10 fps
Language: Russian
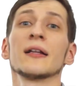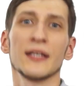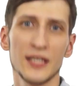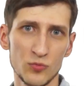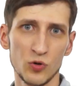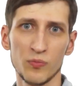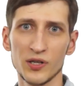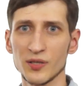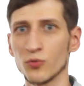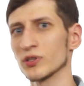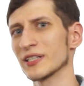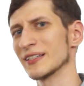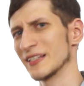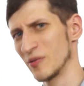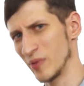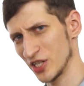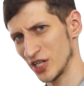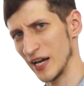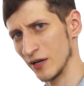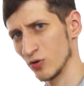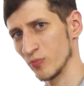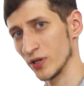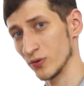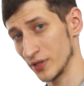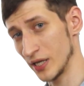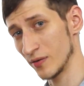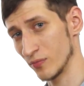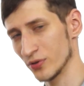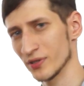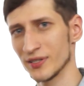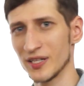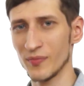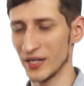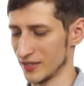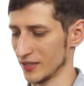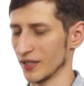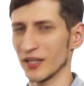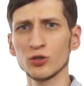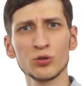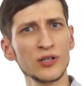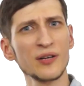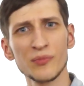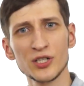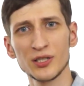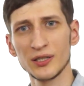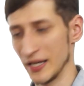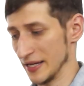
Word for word: Таким образом, у нас небольшая группа людей будет заниматься контролем машин,